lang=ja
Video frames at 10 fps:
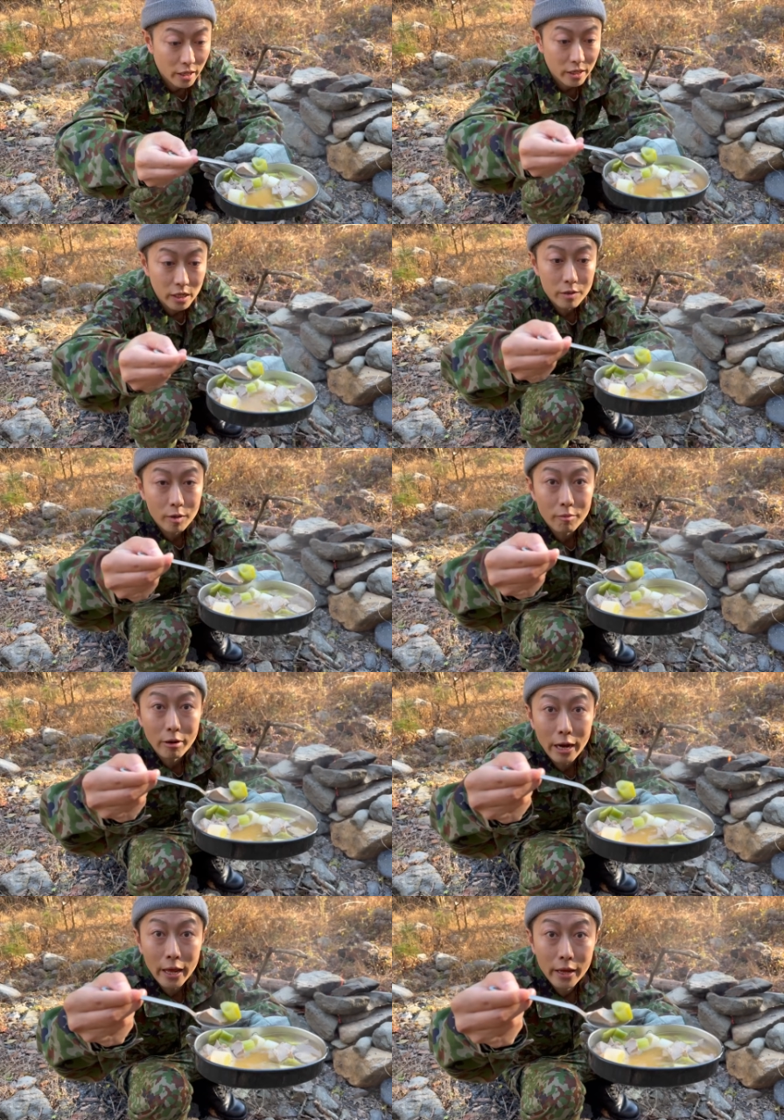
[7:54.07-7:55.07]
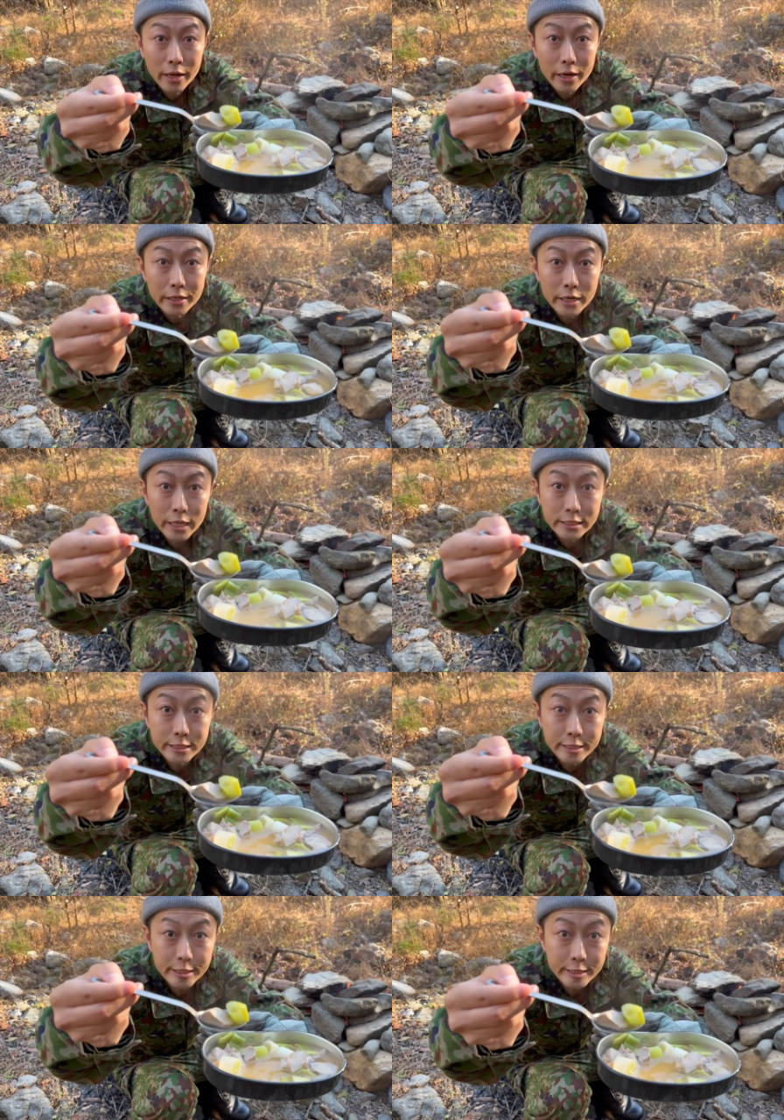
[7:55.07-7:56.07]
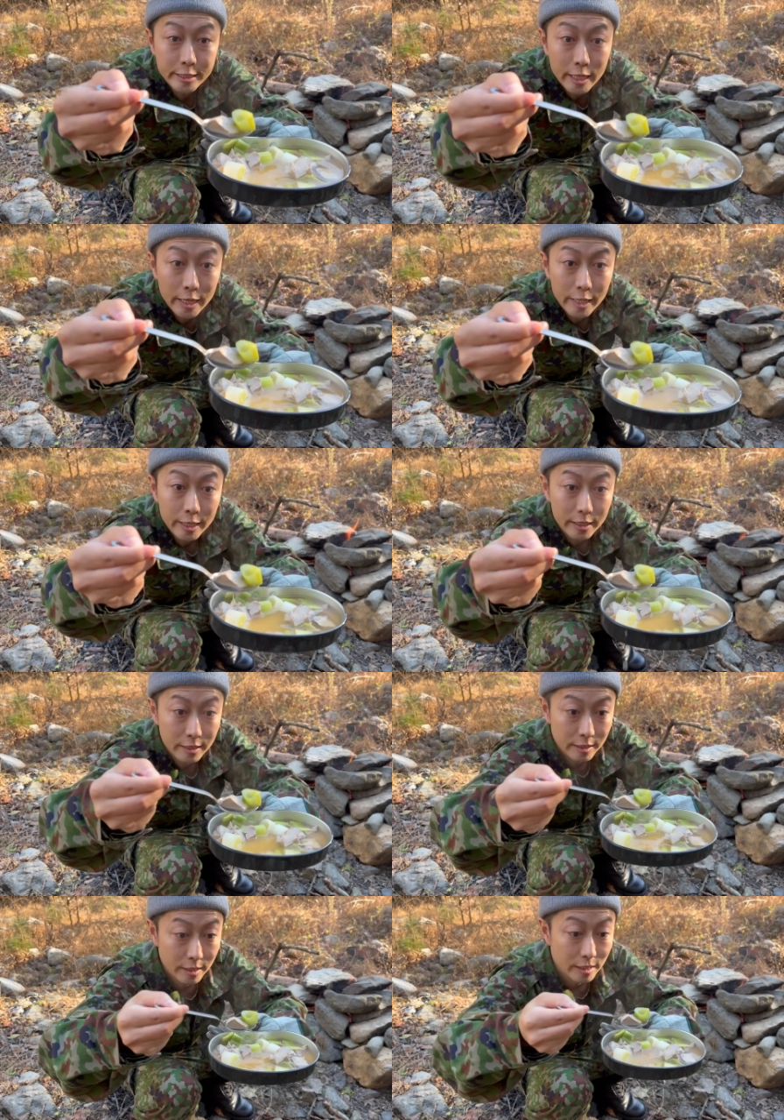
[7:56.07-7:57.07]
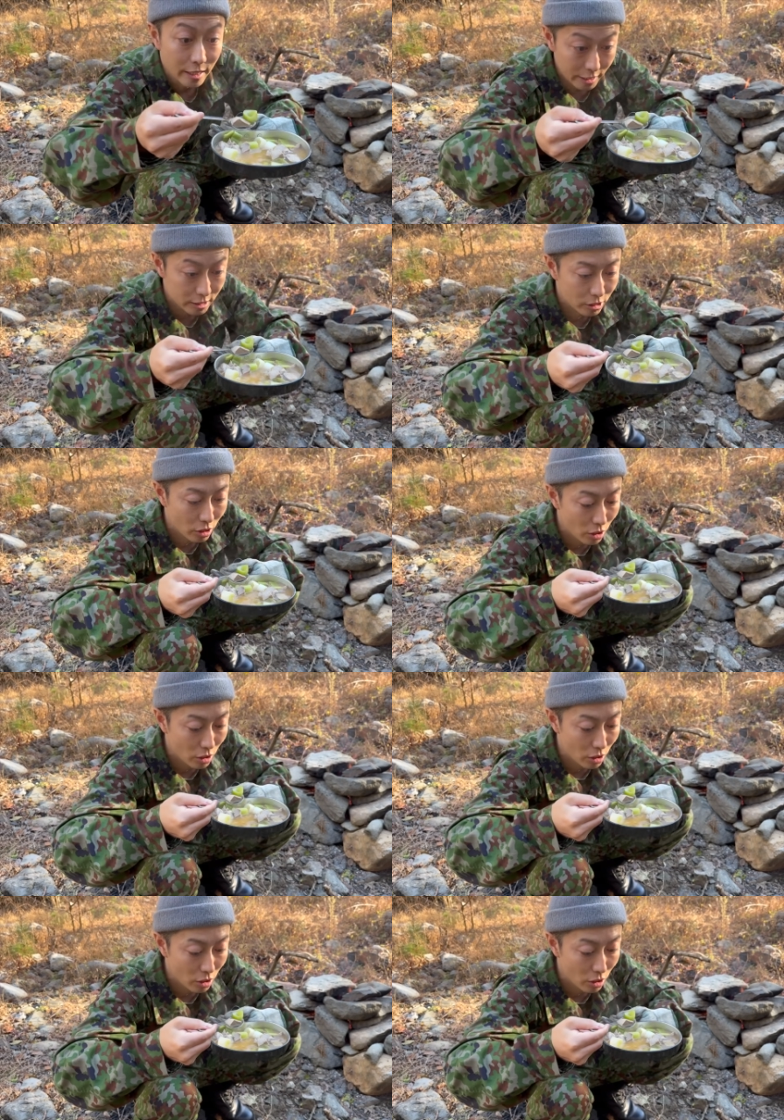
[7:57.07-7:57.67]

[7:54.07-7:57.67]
ネギま鍋でね、いただきます。いただきます。